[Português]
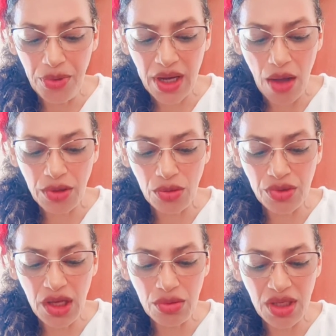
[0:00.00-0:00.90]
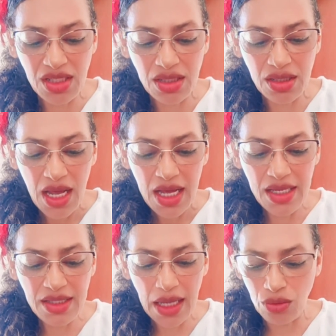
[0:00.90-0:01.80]
causa dos seus
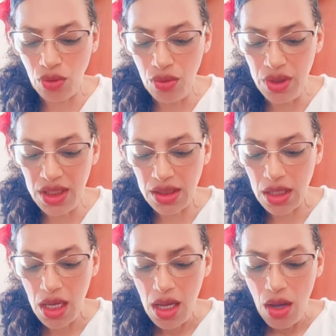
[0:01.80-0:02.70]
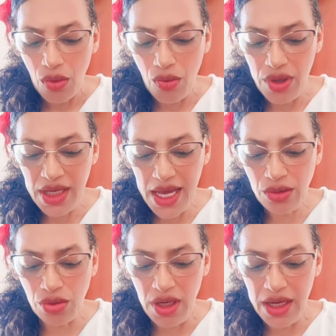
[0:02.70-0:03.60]
exatores.
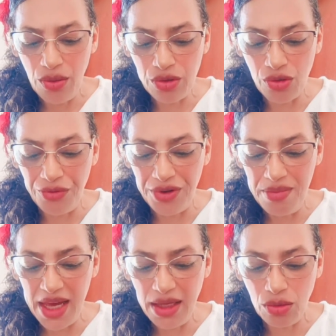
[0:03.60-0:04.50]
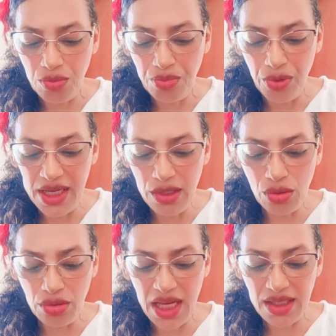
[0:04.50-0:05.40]
Conheço-lhe o sofrimento, por
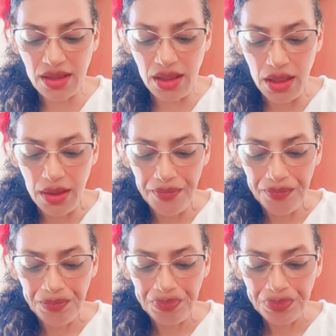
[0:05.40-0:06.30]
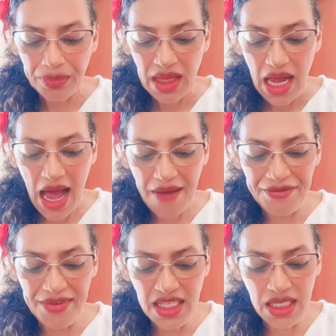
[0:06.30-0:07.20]
isso desci, a
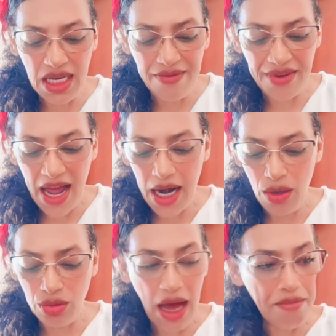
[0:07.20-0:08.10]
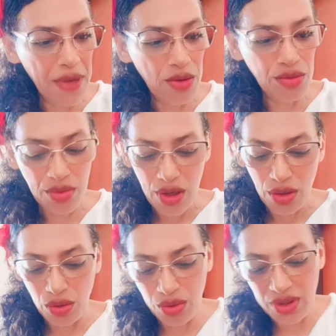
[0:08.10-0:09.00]
fim de livrá-lo da mão
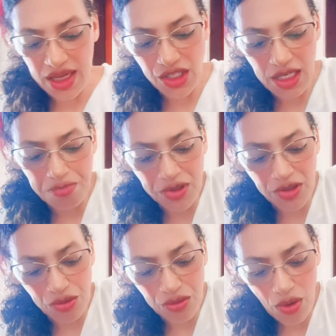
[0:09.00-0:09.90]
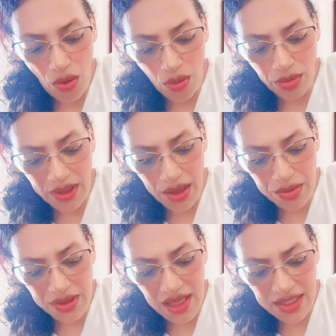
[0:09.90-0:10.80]
dos egípcios. Oh,
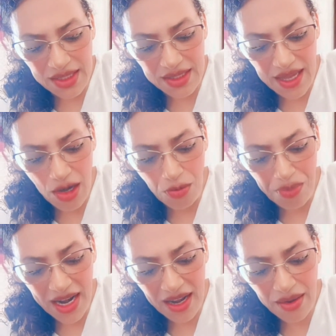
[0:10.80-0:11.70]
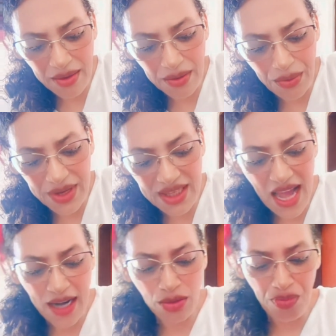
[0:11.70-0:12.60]
Deus desceu para
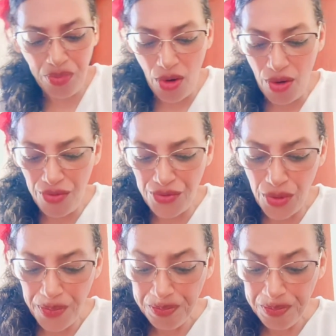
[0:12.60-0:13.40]
cuidar do povo